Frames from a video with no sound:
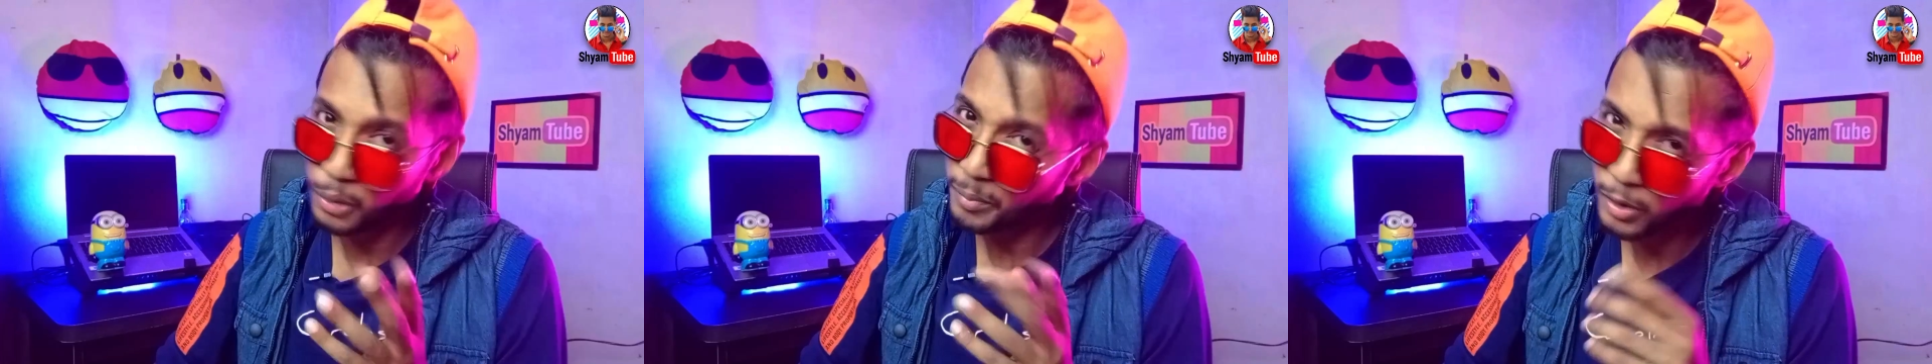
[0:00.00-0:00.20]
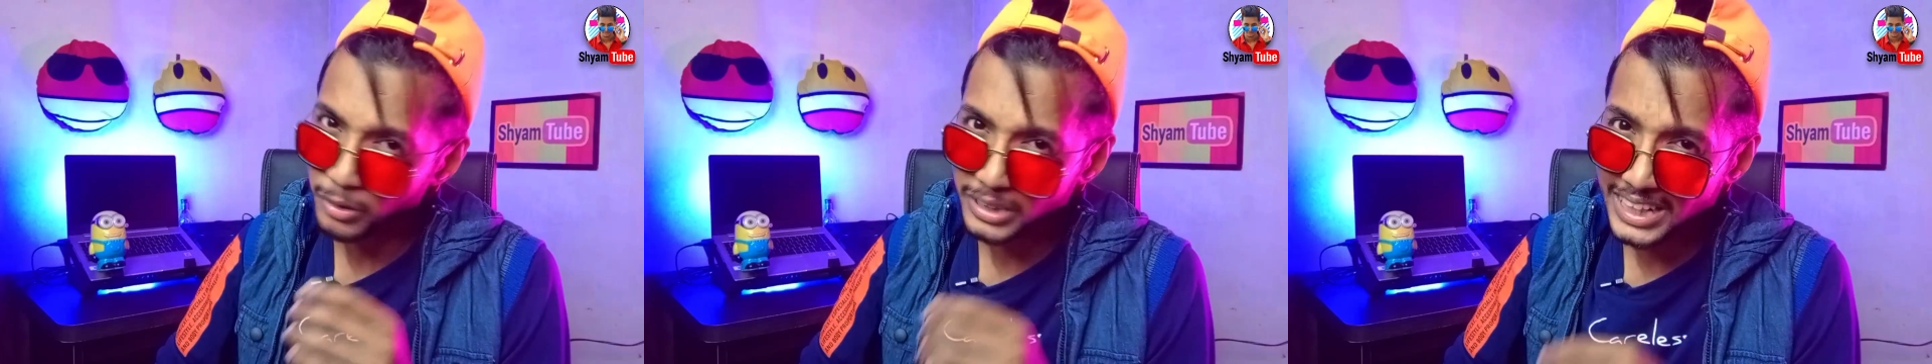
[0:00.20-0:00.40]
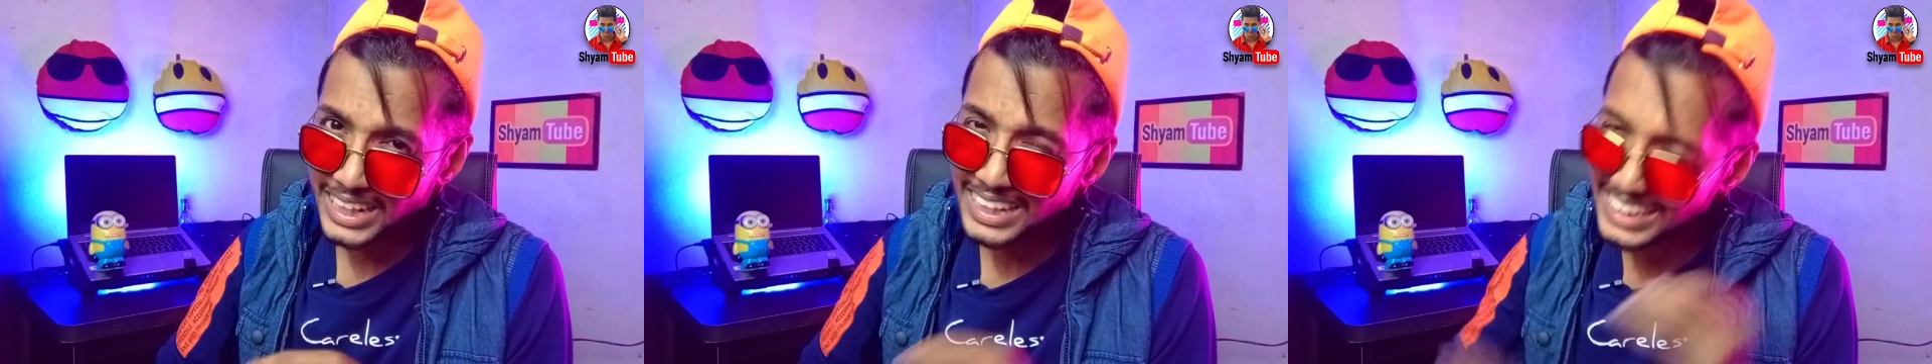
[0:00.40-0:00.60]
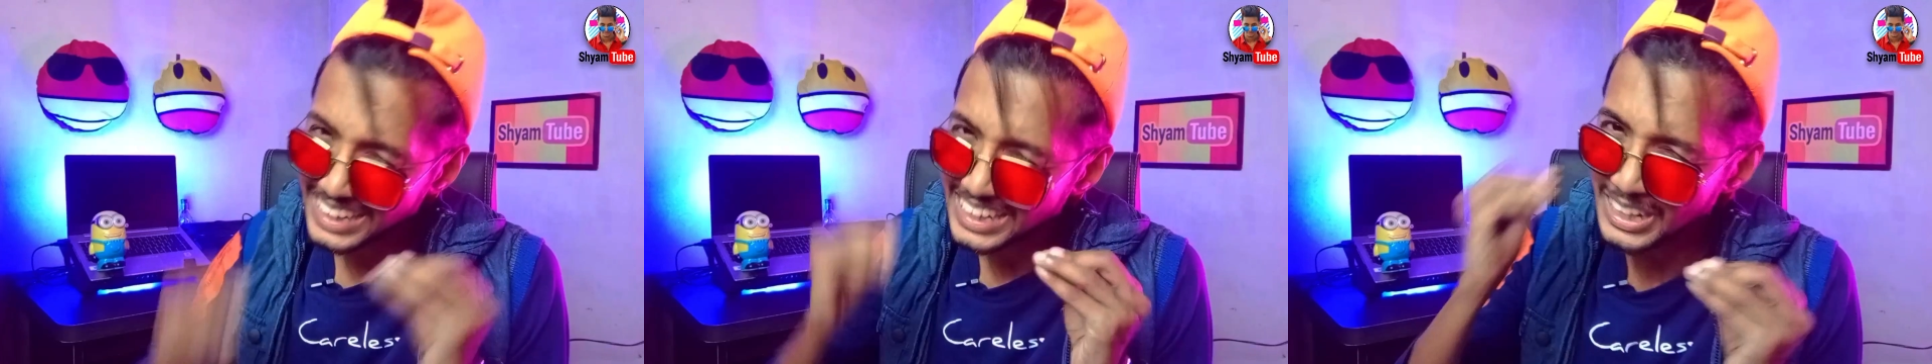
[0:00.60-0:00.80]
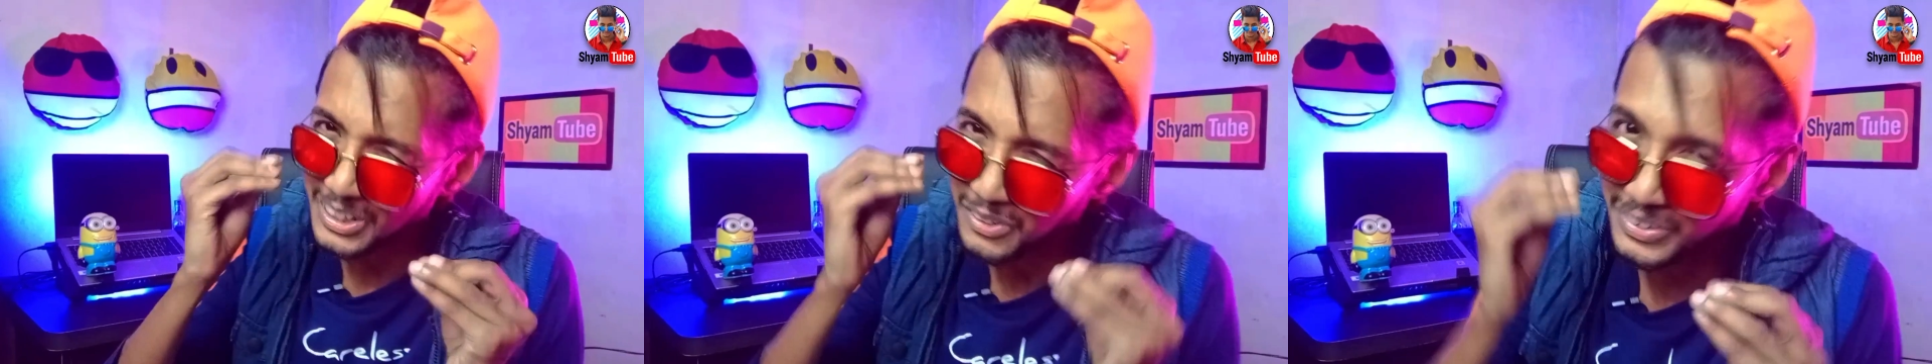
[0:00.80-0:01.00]
তোমরা ওদের এই
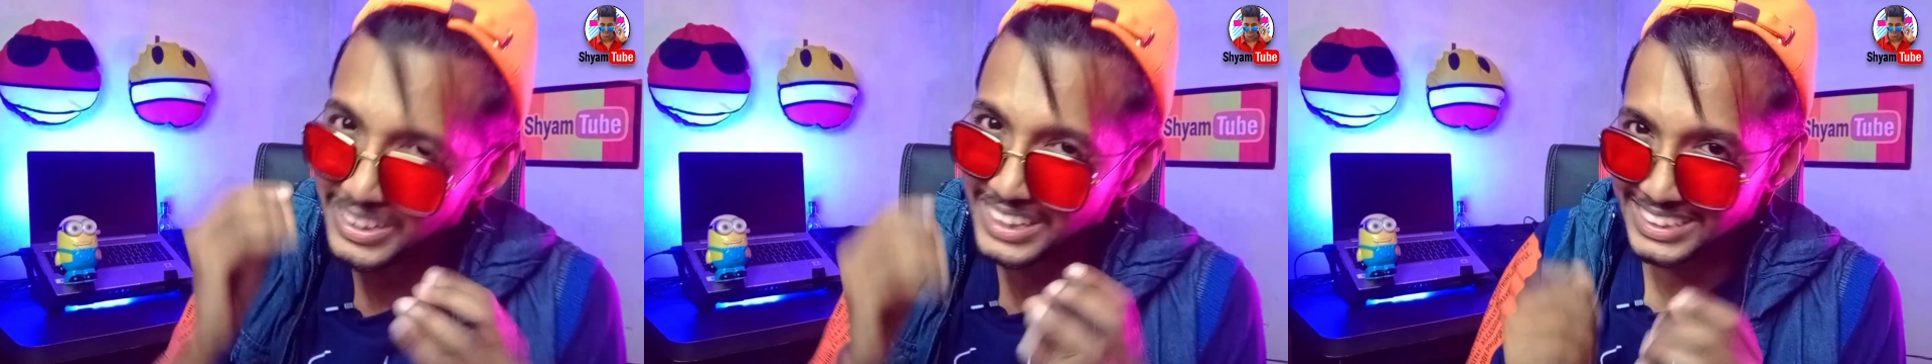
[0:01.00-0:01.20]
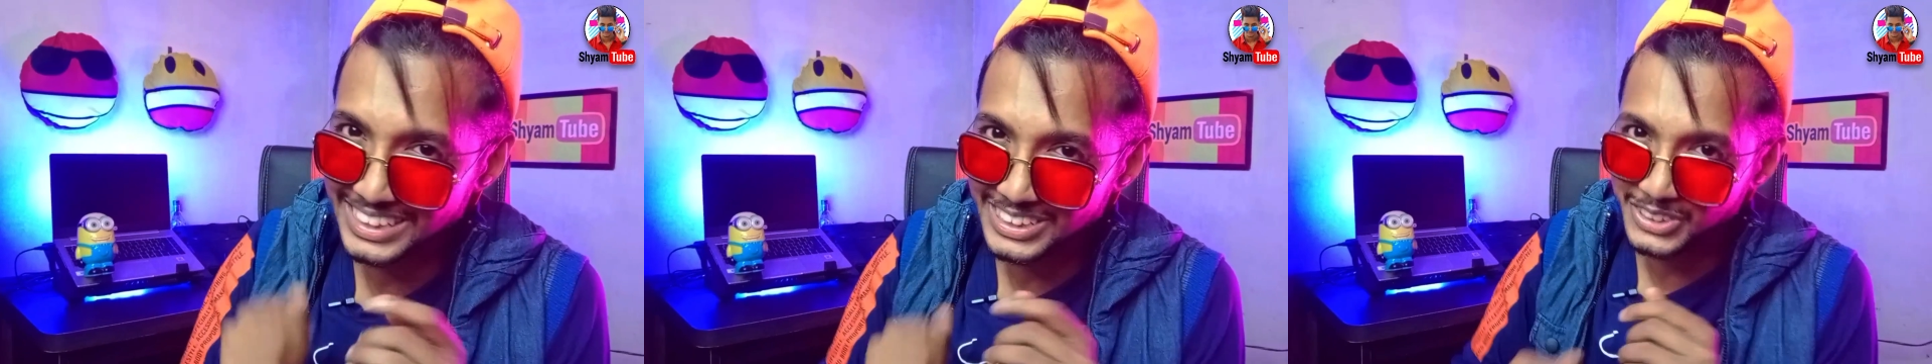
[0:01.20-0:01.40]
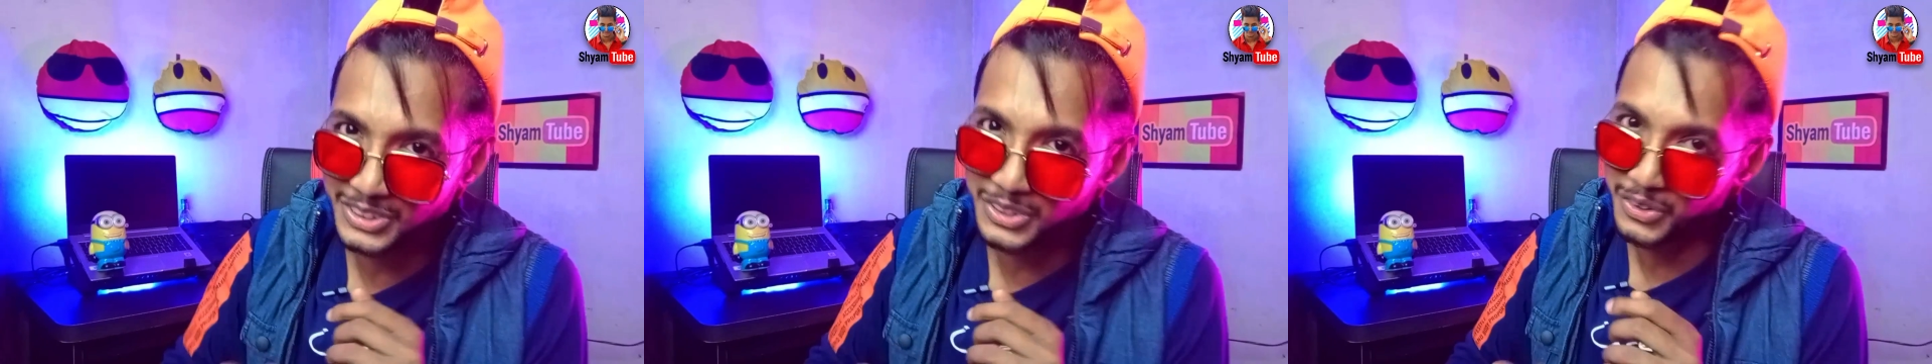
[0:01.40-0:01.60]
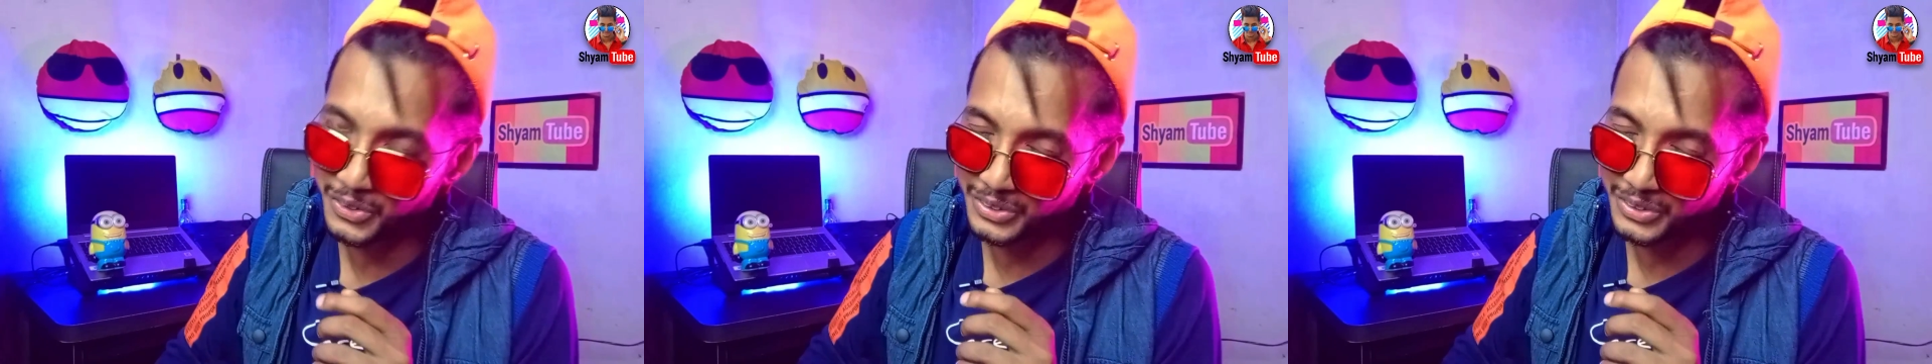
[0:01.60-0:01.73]
কিউটনেসের জন্য